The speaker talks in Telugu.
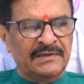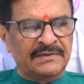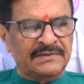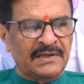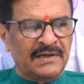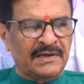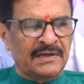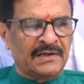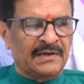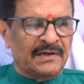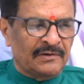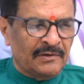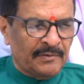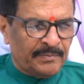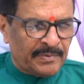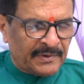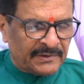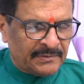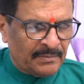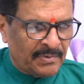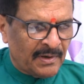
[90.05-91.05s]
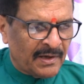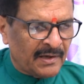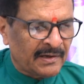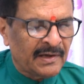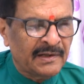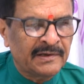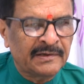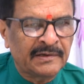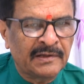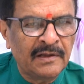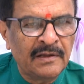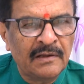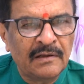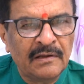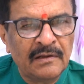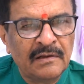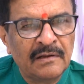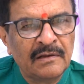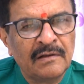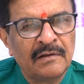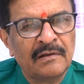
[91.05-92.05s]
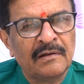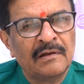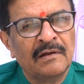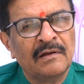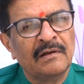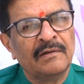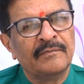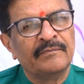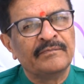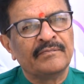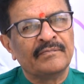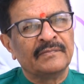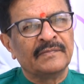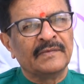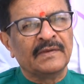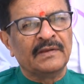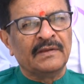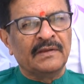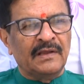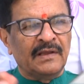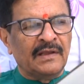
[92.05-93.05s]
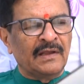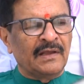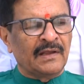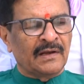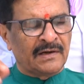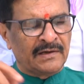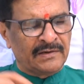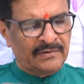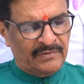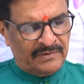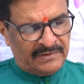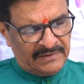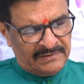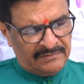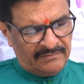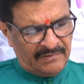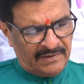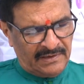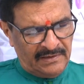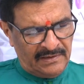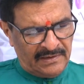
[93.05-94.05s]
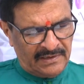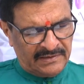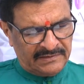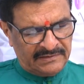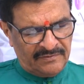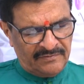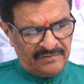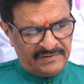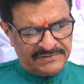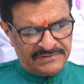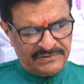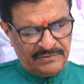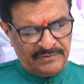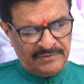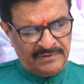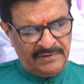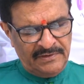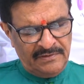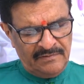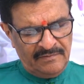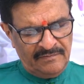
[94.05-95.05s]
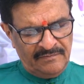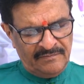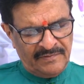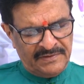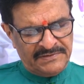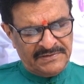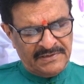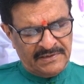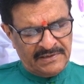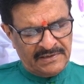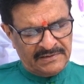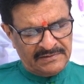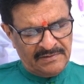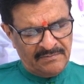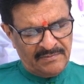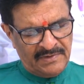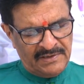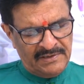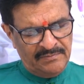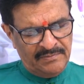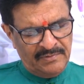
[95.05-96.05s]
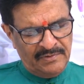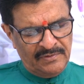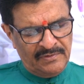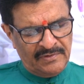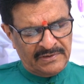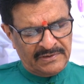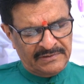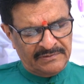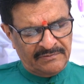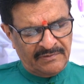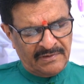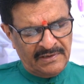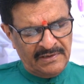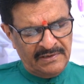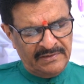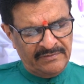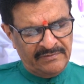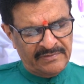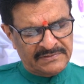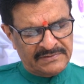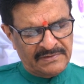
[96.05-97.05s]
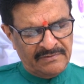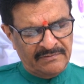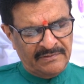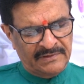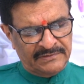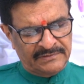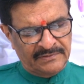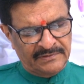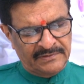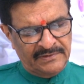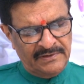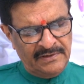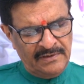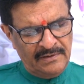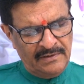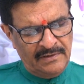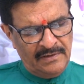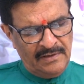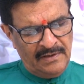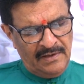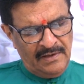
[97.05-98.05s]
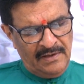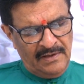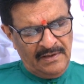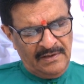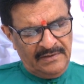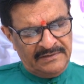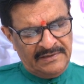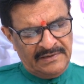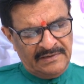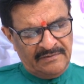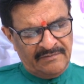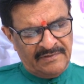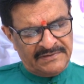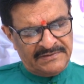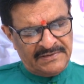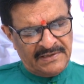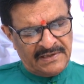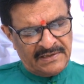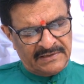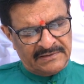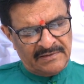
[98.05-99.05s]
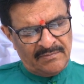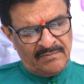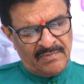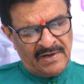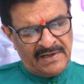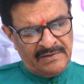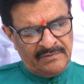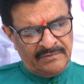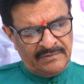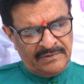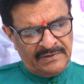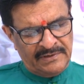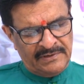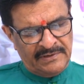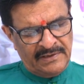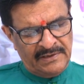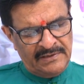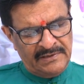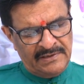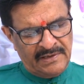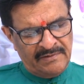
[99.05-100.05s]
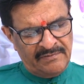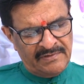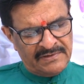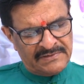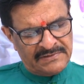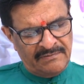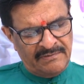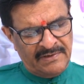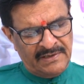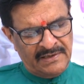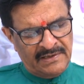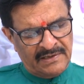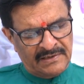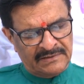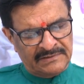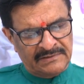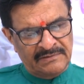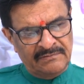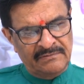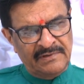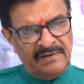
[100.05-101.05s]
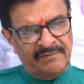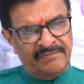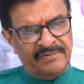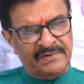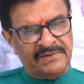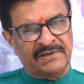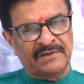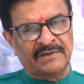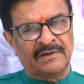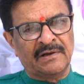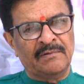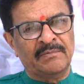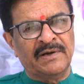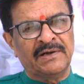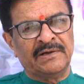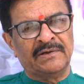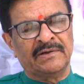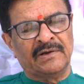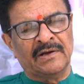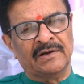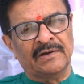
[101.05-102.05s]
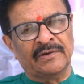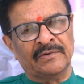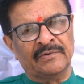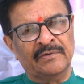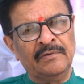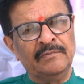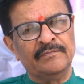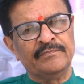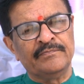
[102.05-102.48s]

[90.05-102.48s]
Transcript: శరీరంలో ప్రతి భాగానికి ఈ గొట్టం ద్వారా రక్తం వస్తుంది వచ్చిన రక్తం మళ్ళీ బ్లూ గొట్టం ద్వారా రివర్స్లో వెళ్తుంది దీనికి వచ్చే రక్తం బాగానే ఉంటుంది కానీ రివర్స్లో వెళ్ళే రక్తం ఎఫిషియెంట్గా బయటకు వెళ్ళదు